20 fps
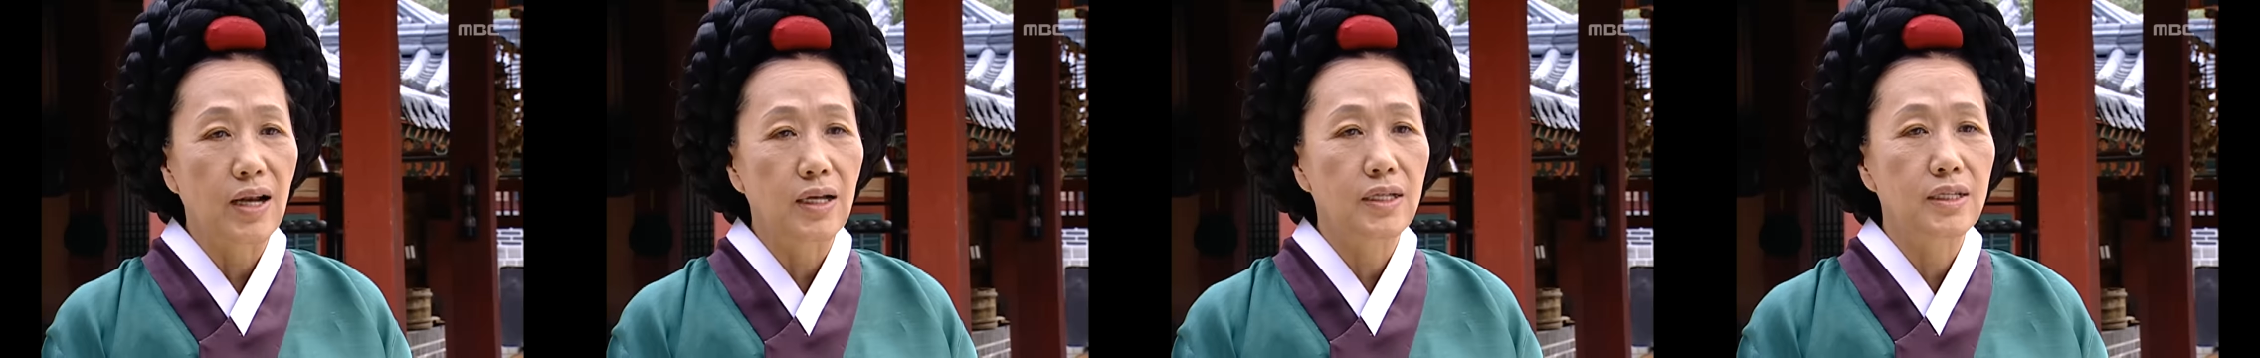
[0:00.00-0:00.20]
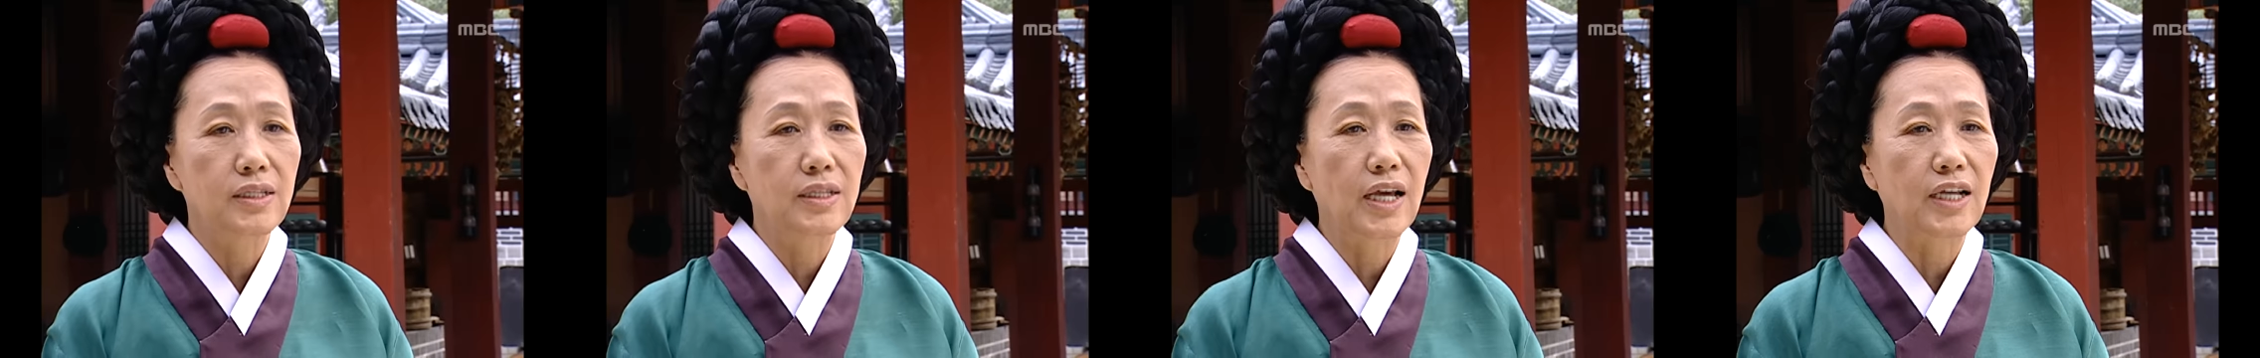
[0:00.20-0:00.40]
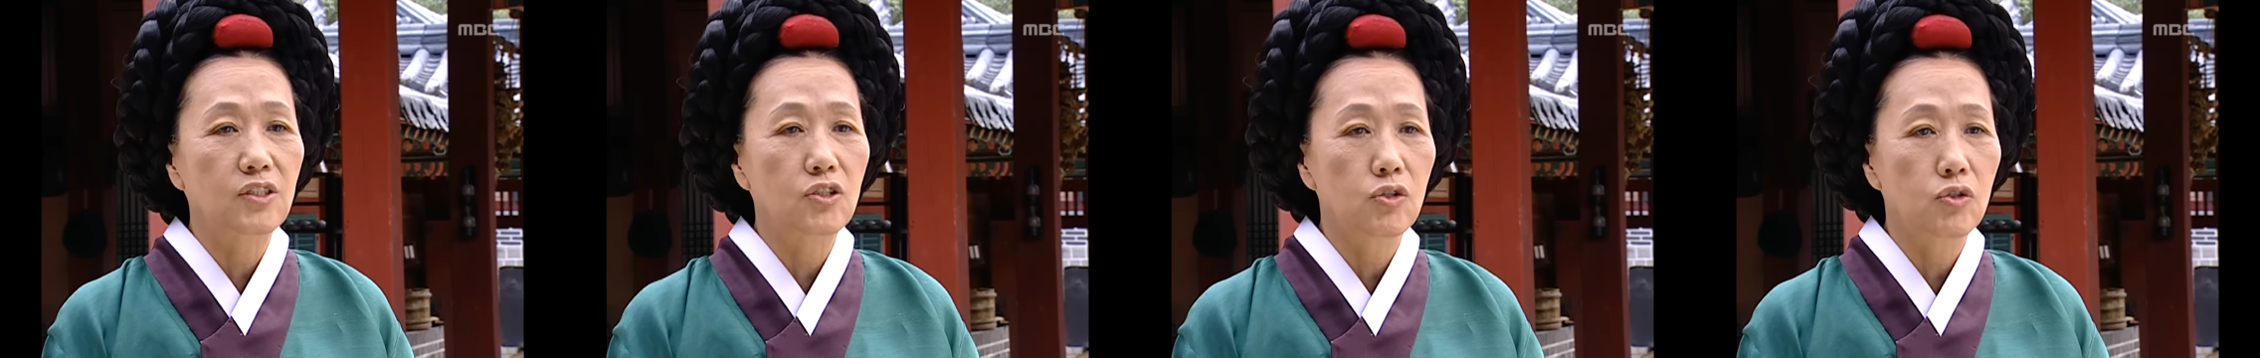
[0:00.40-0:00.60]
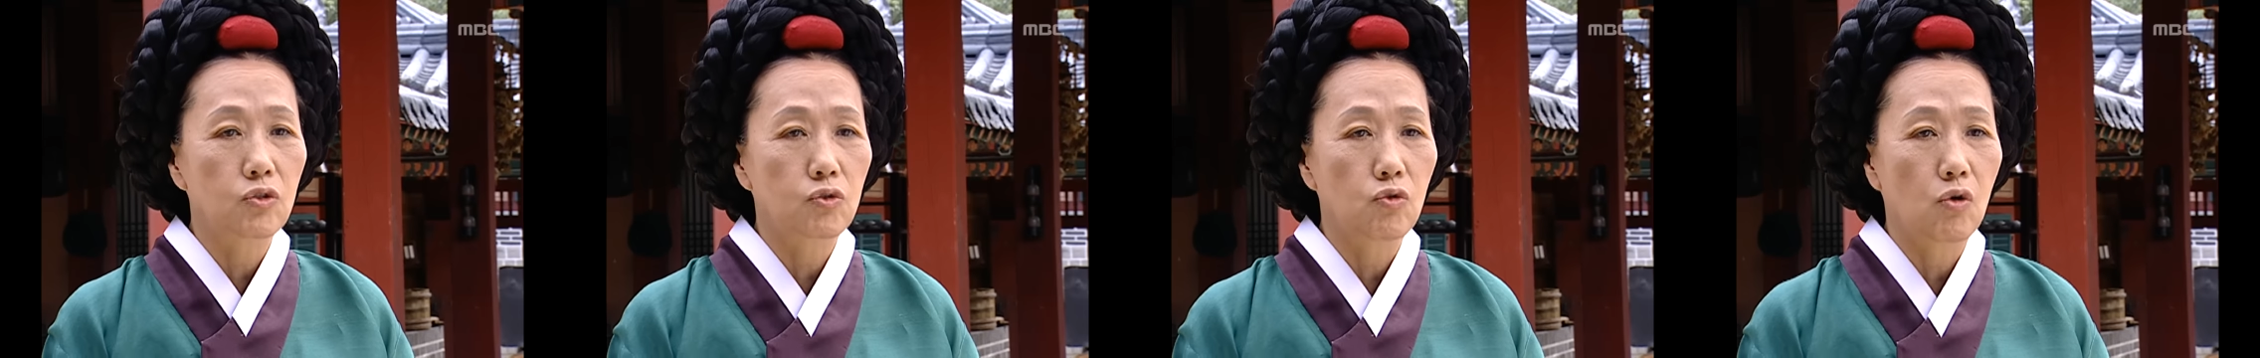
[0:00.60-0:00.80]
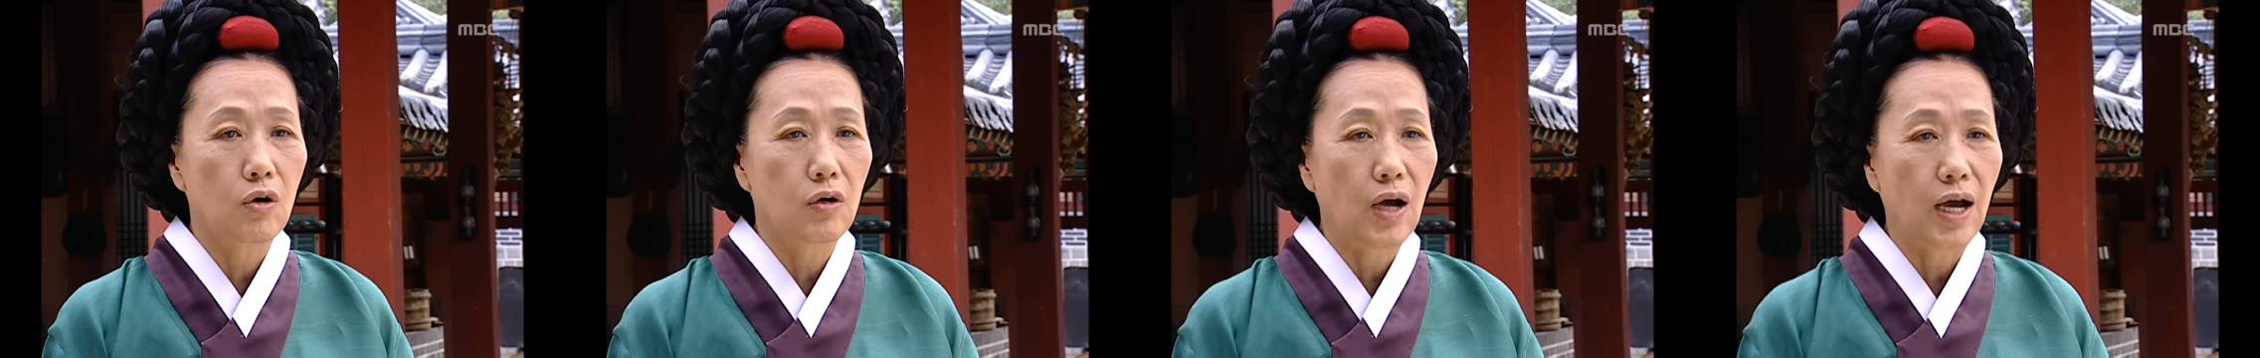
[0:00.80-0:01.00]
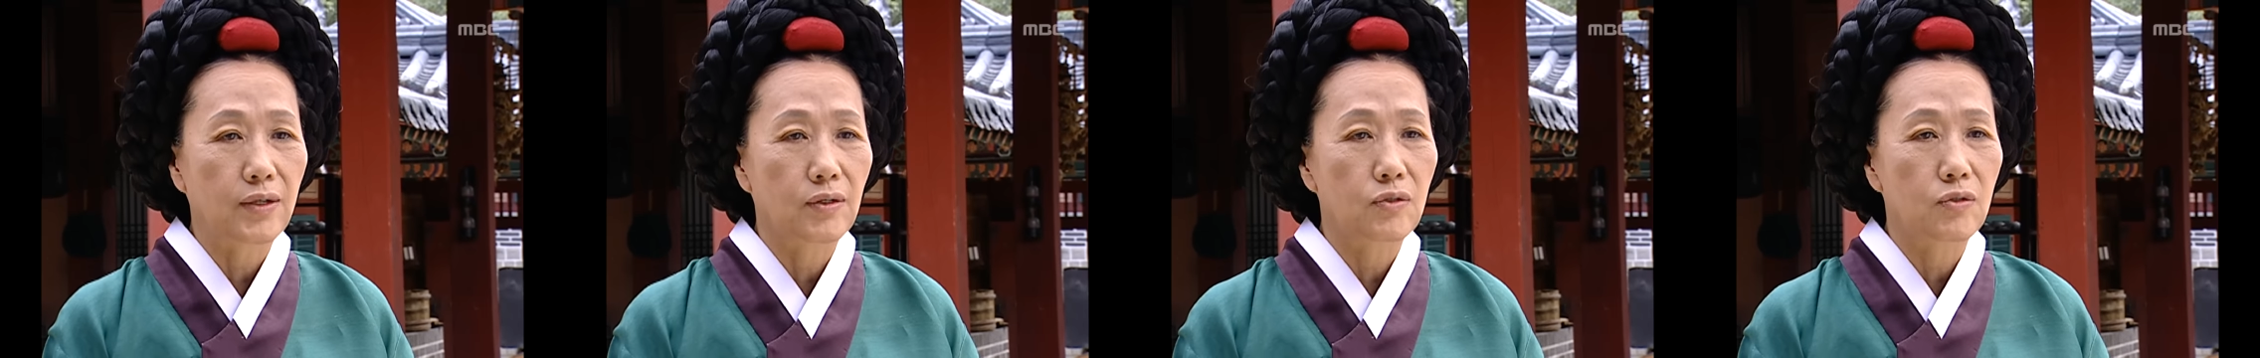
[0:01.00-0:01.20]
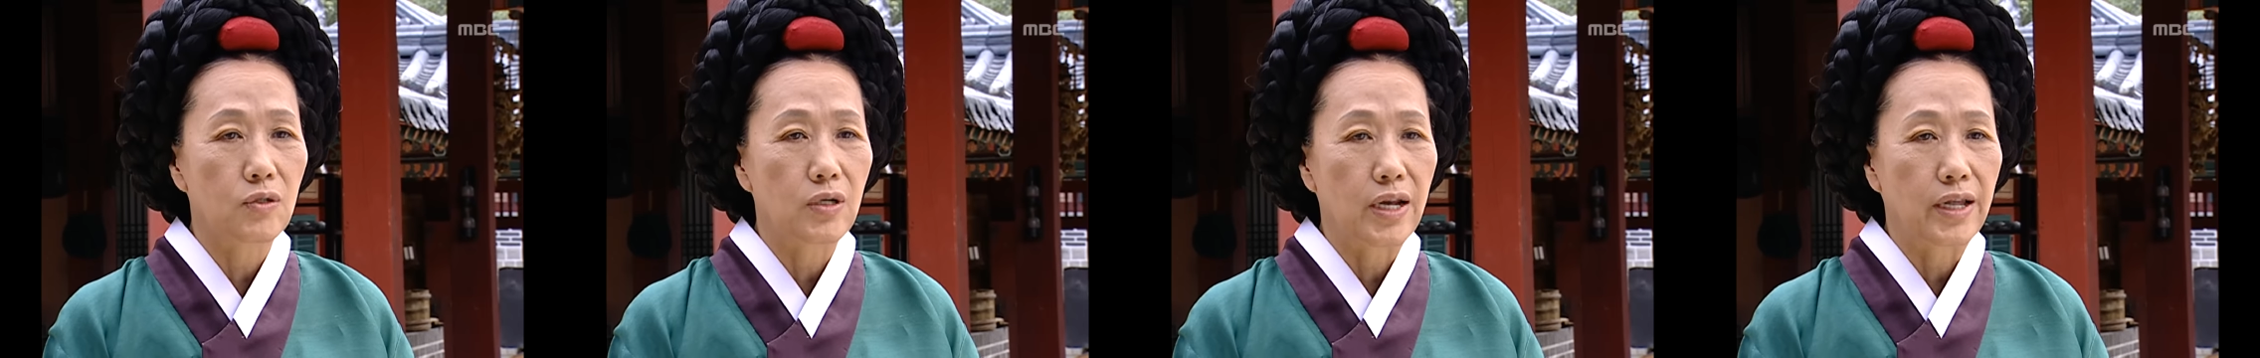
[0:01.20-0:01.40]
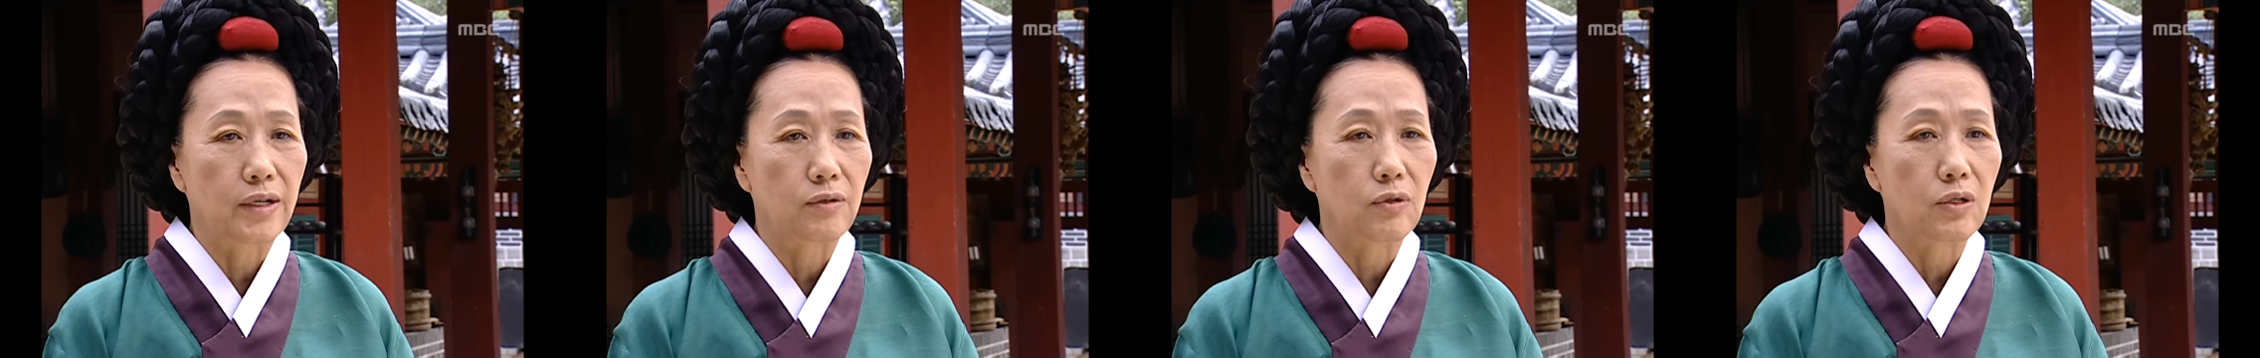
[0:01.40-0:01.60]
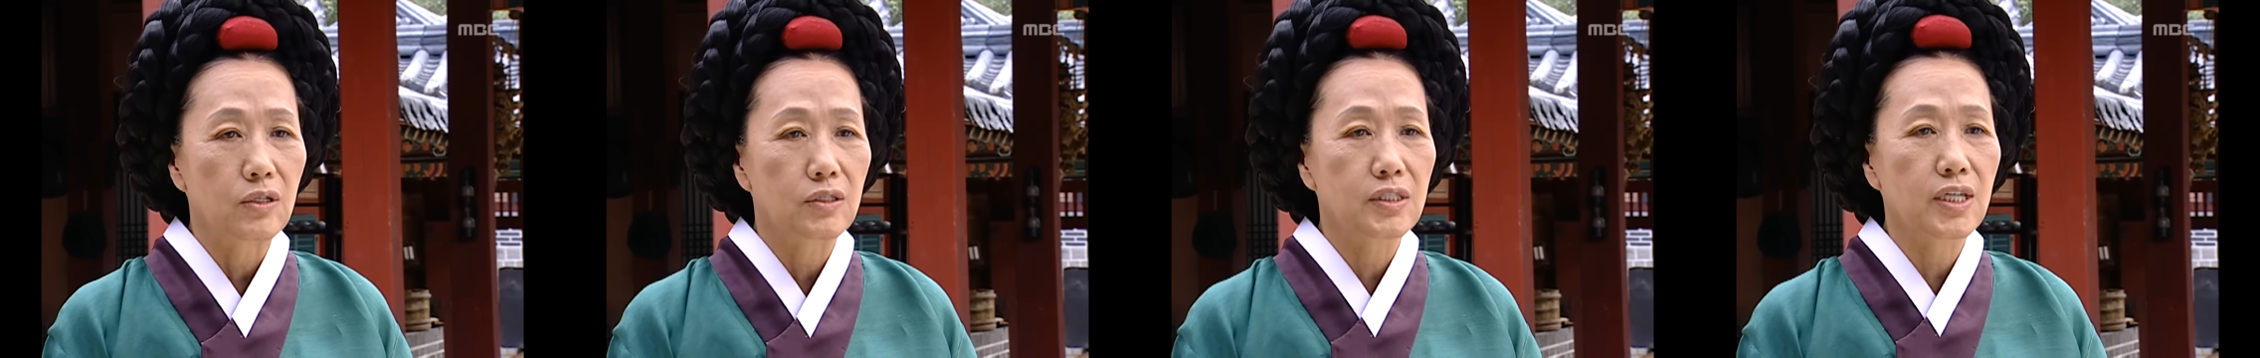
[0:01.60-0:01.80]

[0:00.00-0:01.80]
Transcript: 말린 대추를 구워 가루를 내고